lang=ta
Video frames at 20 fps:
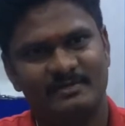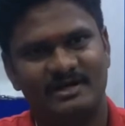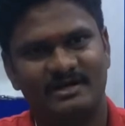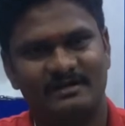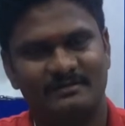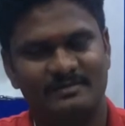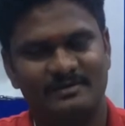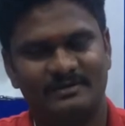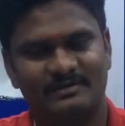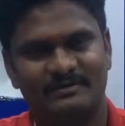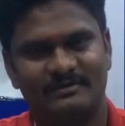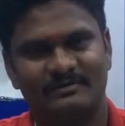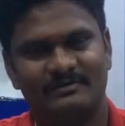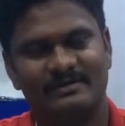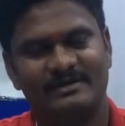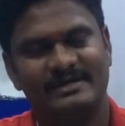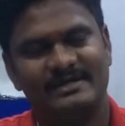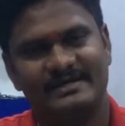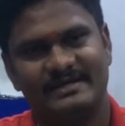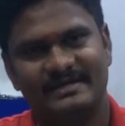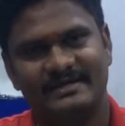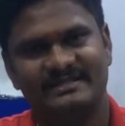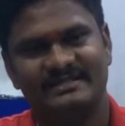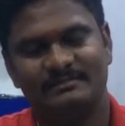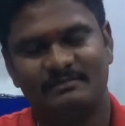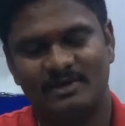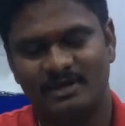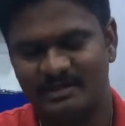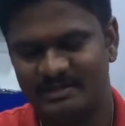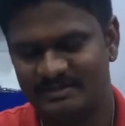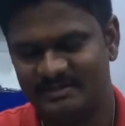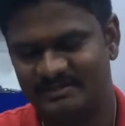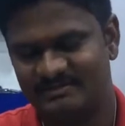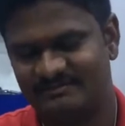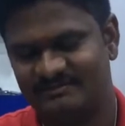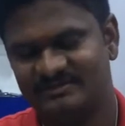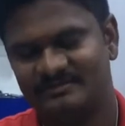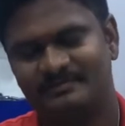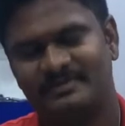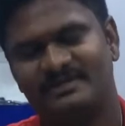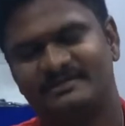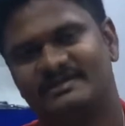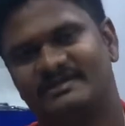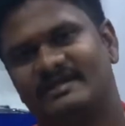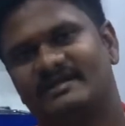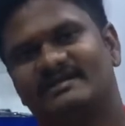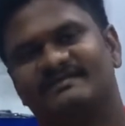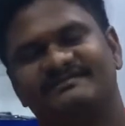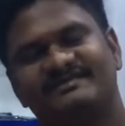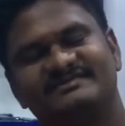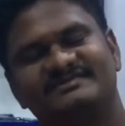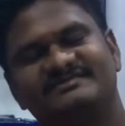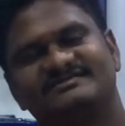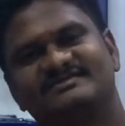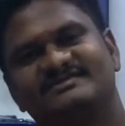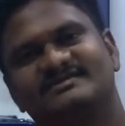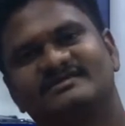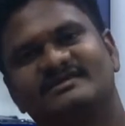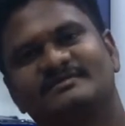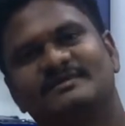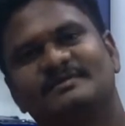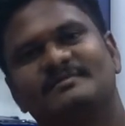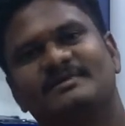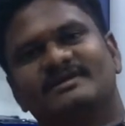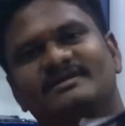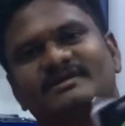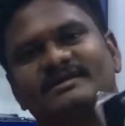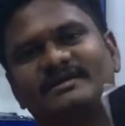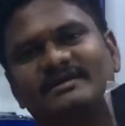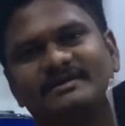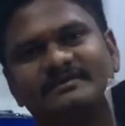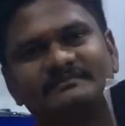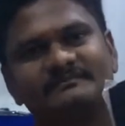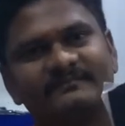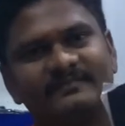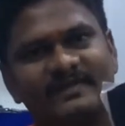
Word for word: மாடல் பார்க்குறோம் இந்த மாடலில் வந்து பார்த்திங்க என்ன ஃபீச்சர்ஸ் இருக்குது அப்படின்னு பார்த்தீங்கன்னா